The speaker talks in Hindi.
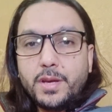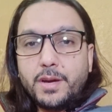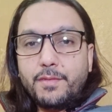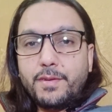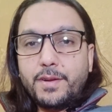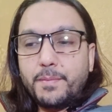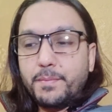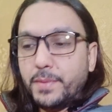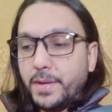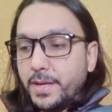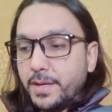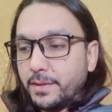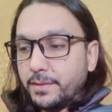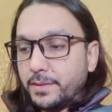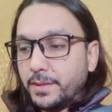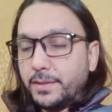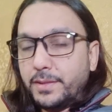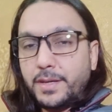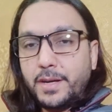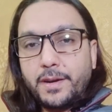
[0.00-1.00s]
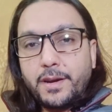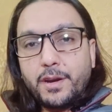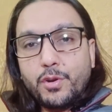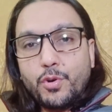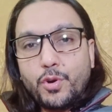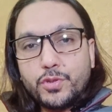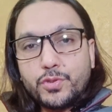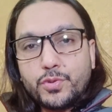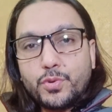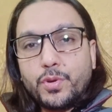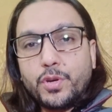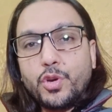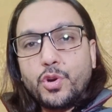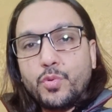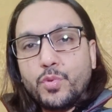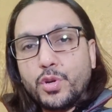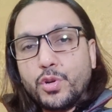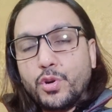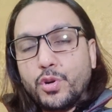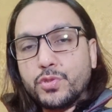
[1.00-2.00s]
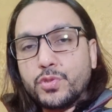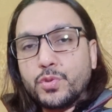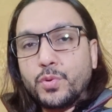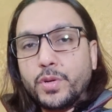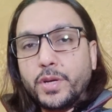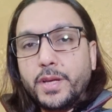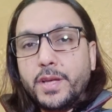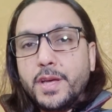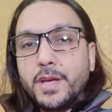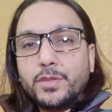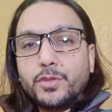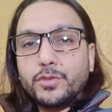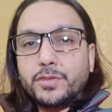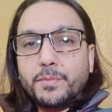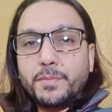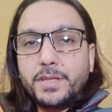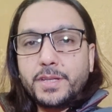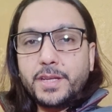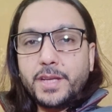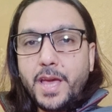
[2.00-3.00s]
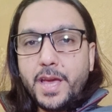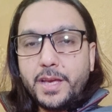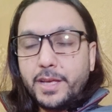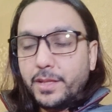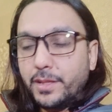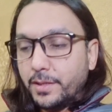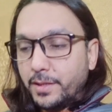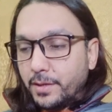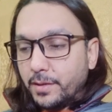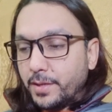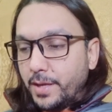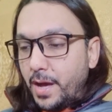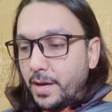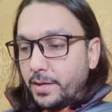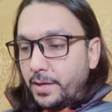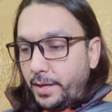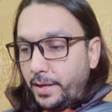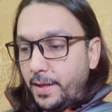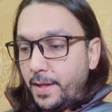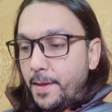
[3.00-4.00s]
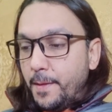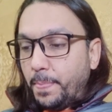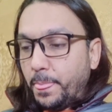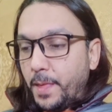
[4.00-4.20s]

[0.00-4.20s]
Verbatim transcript: कवर अप नहीं कर सकते अंडर कॉस्ट होंगे ओवर कॉस्ट होंगे तो समझ नहीं आएगी कि क्या करें